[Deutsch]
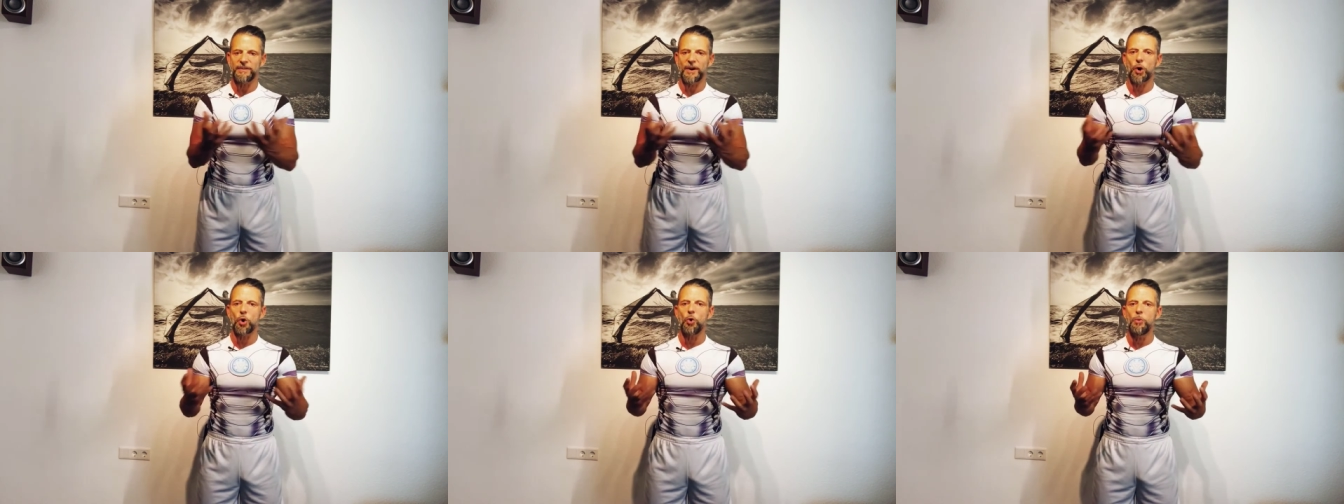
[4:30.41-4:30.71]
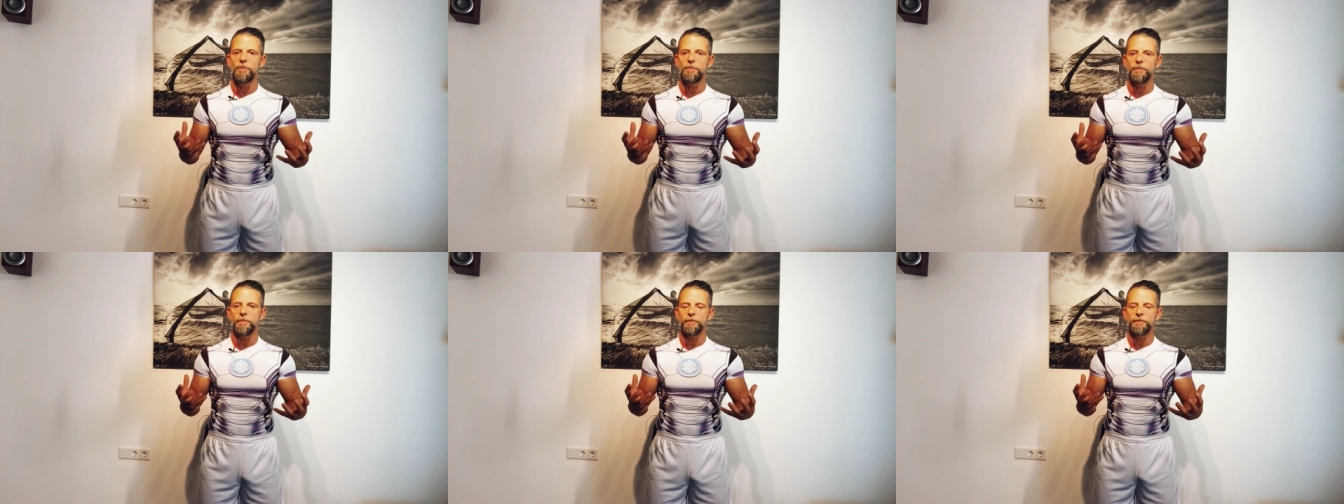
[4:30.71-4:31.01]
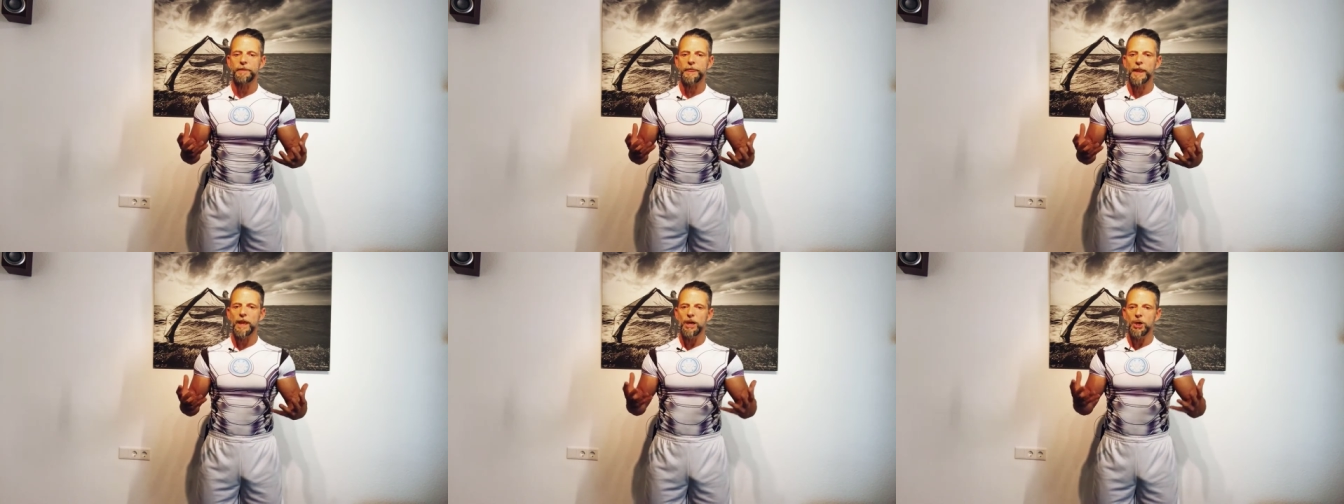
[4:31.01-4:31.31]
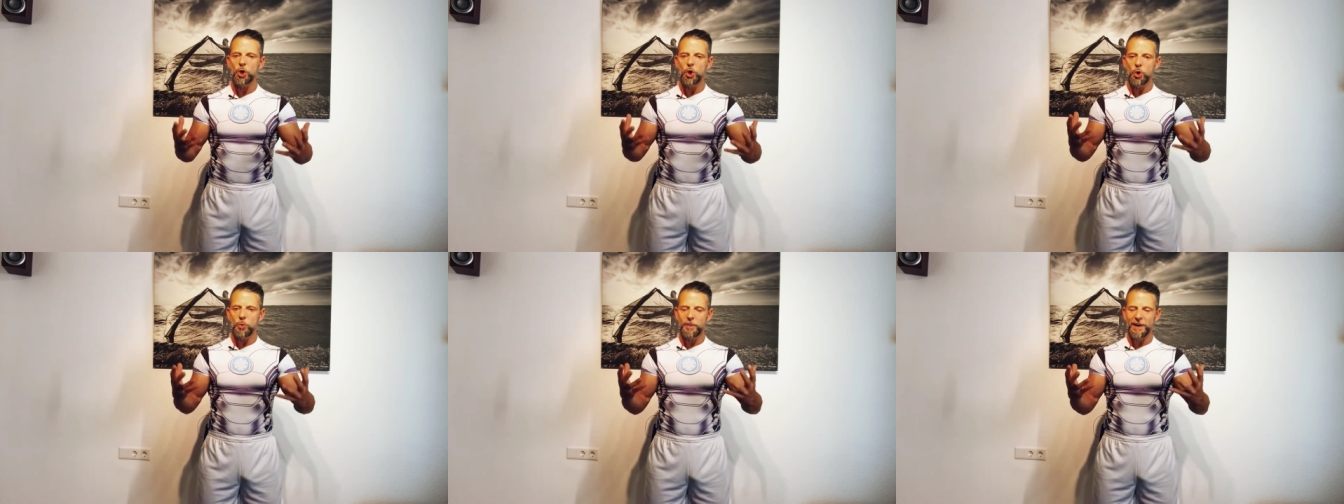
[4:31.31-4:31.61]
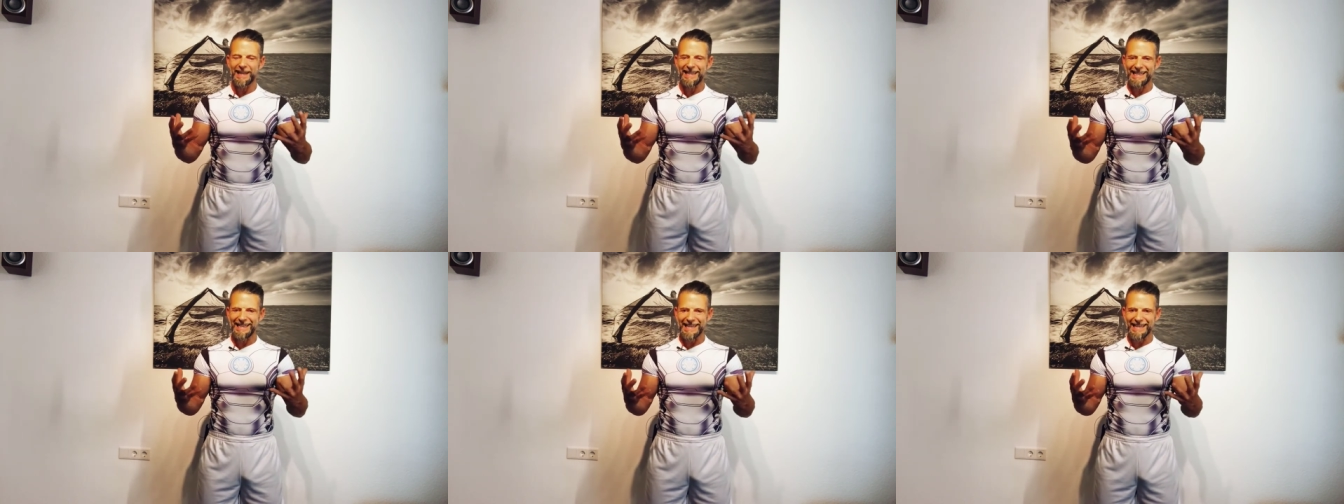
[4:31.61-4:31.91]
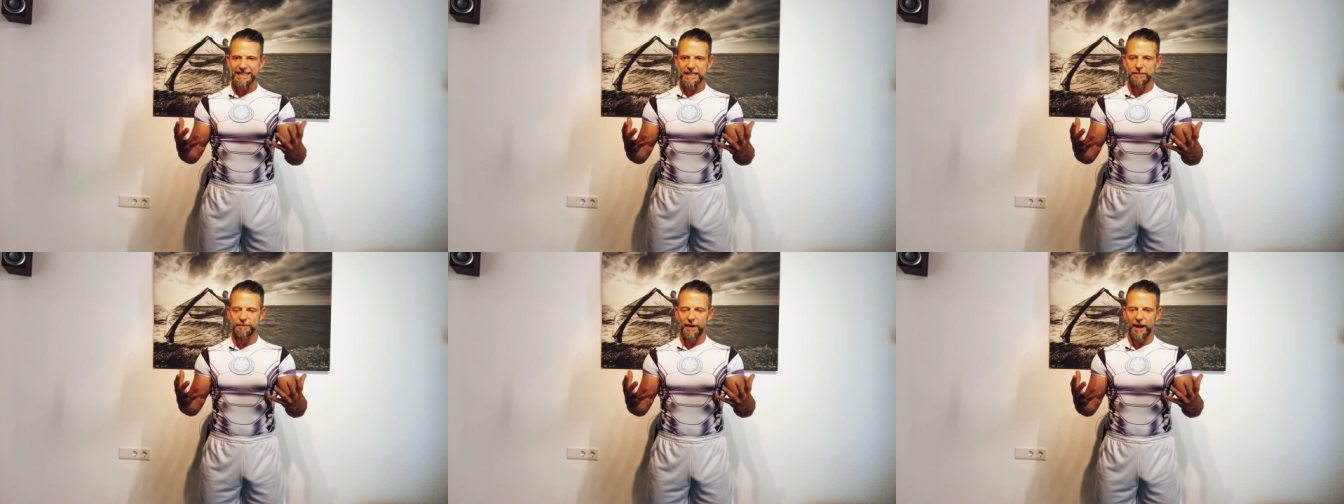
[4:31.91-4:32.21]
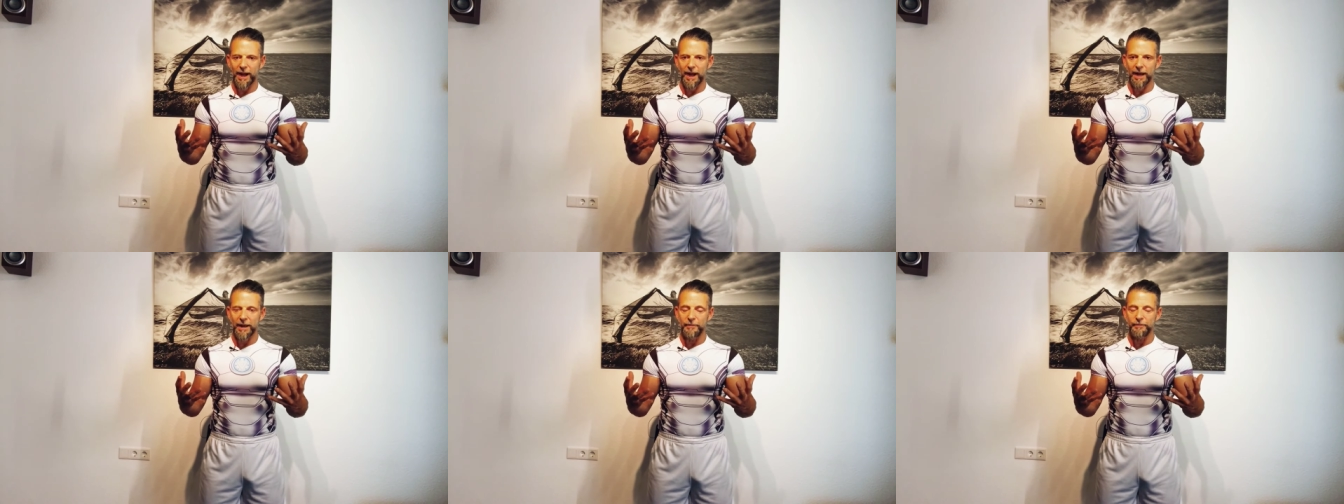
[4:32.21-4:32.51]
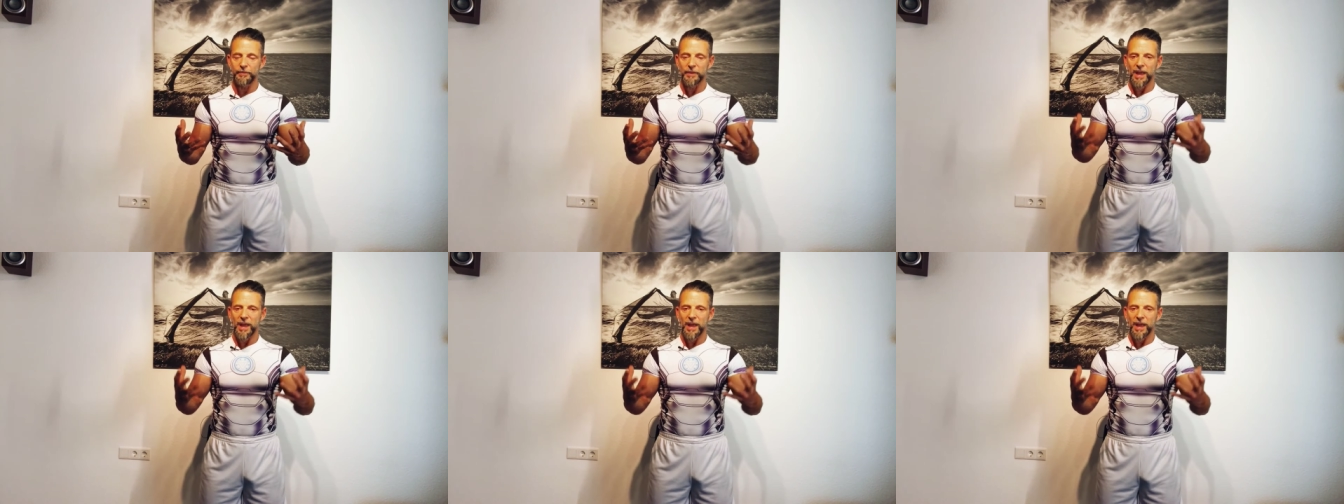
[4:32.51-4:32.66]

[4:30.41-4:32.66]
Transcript: Warum? Überlegt mal,